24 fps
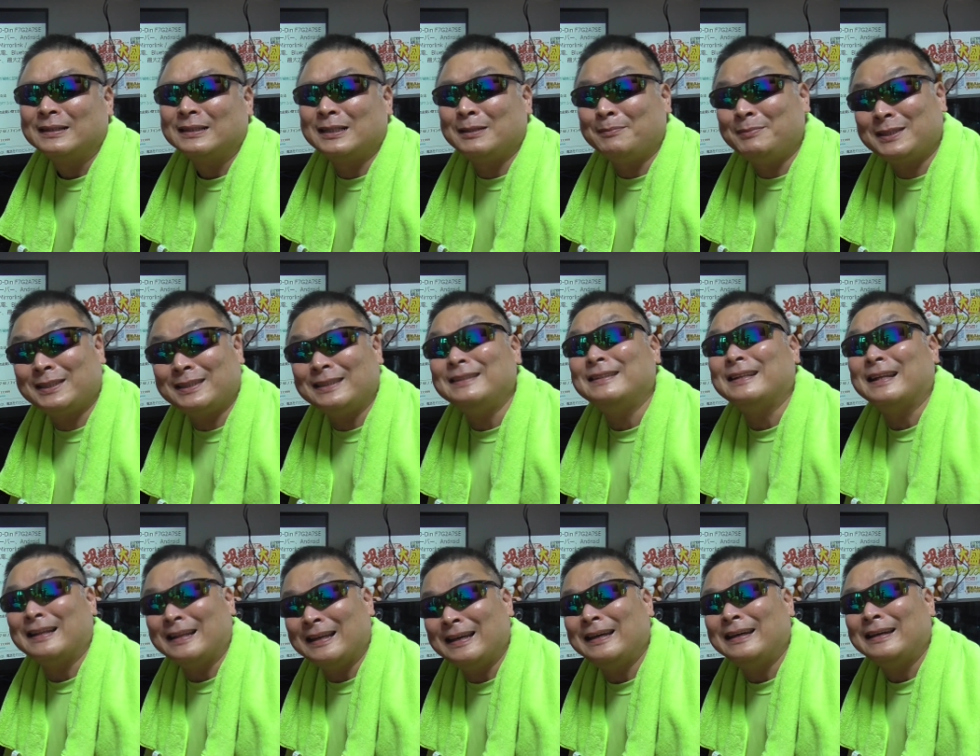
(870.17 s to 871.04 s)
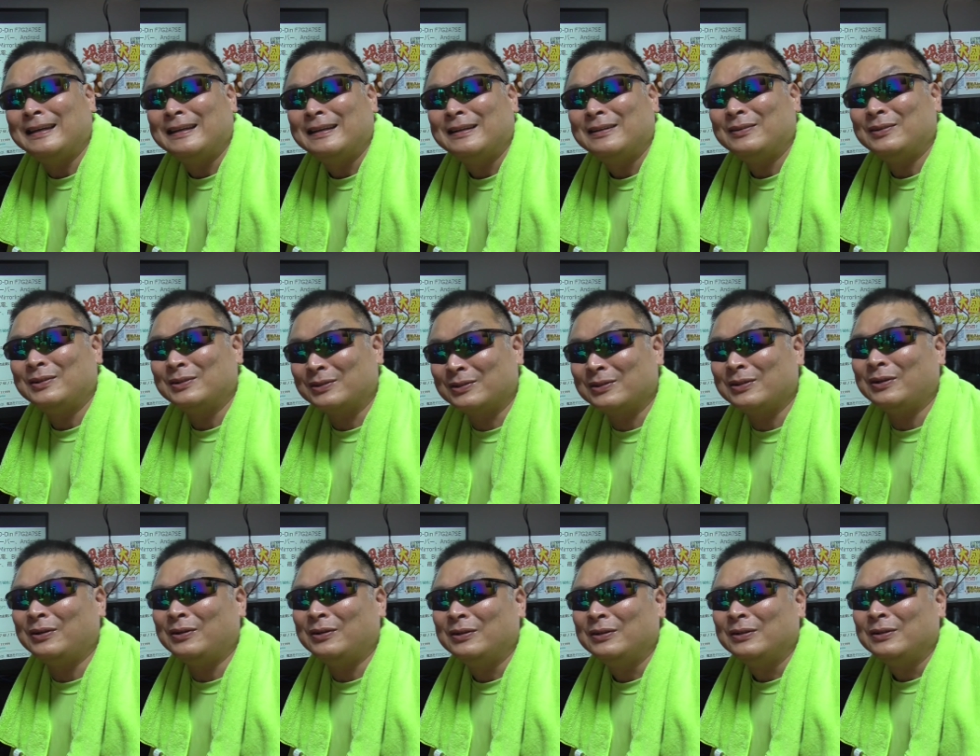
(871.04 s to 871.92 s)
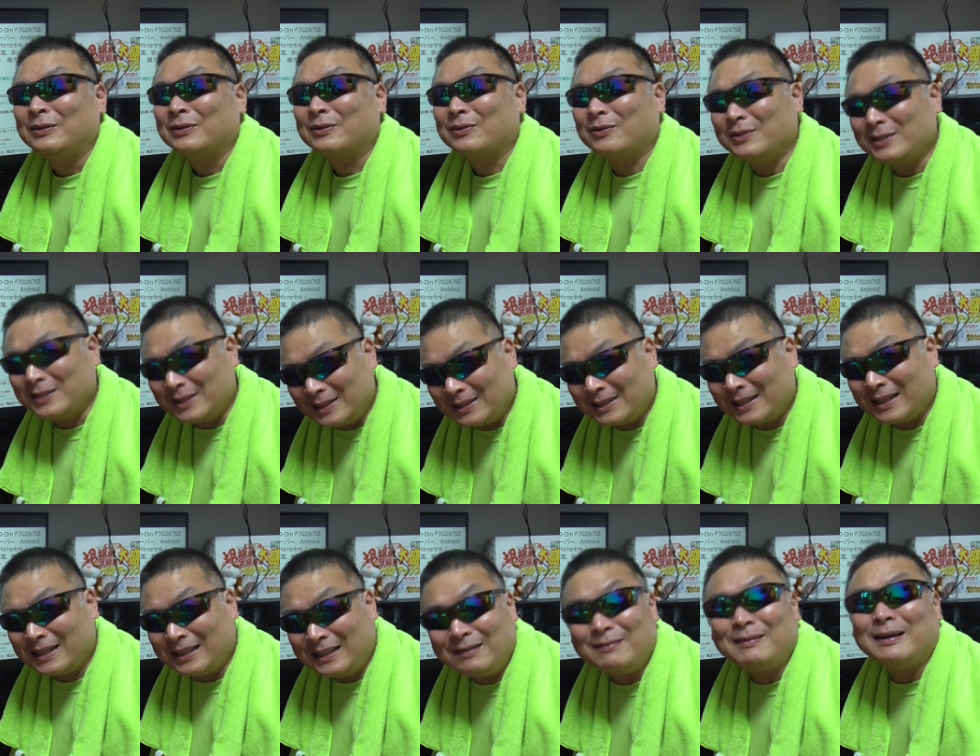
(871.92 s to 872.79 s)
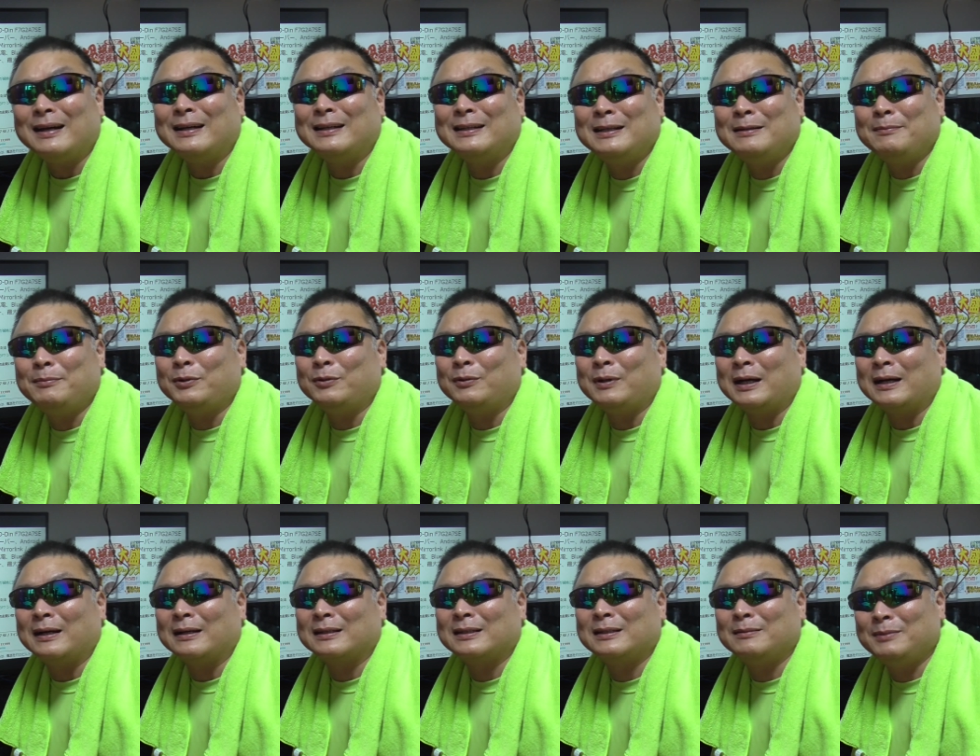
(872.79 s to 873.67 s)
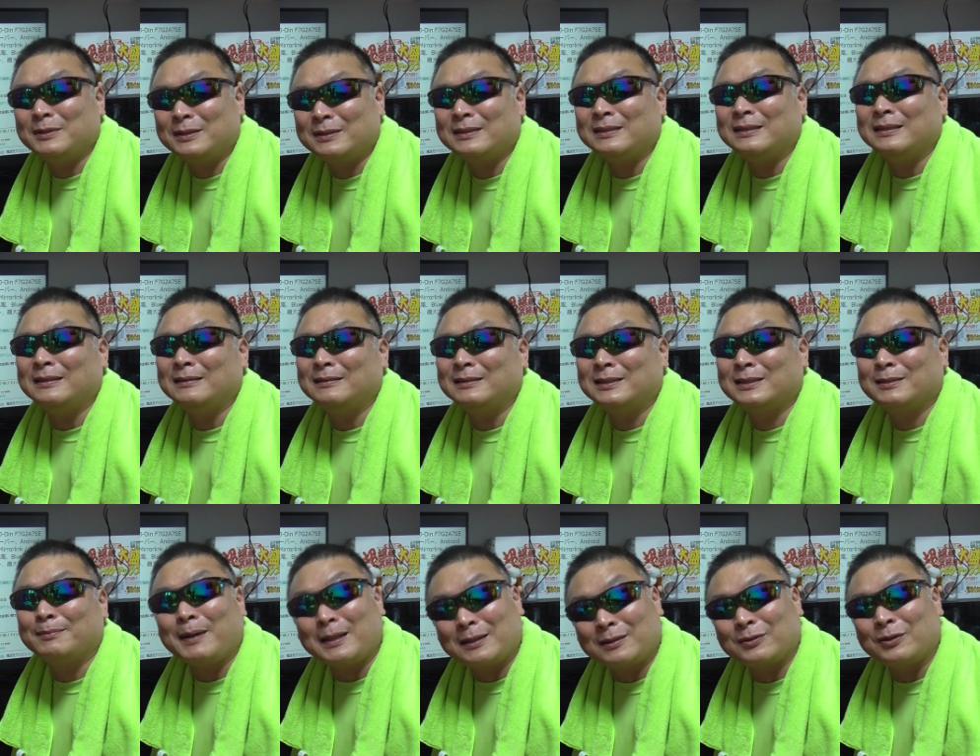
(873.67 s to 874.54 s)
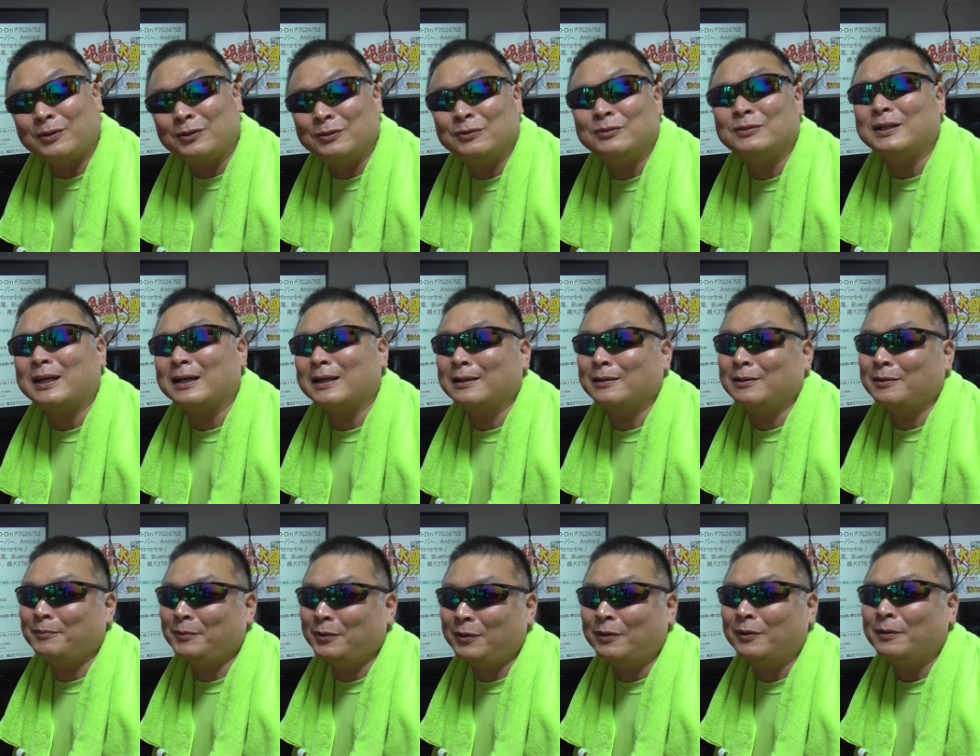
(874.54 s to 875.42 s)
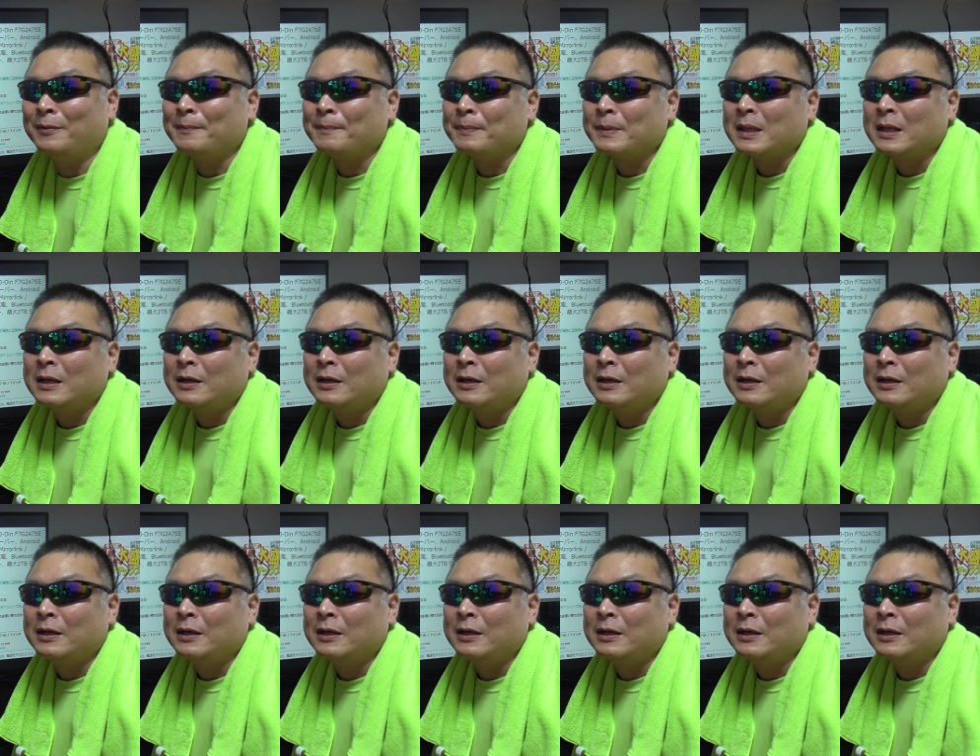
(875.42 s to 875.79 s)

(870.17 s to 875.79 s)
厳しいんでね本当個人的にはレビューは厳しいズバッと言うんだけども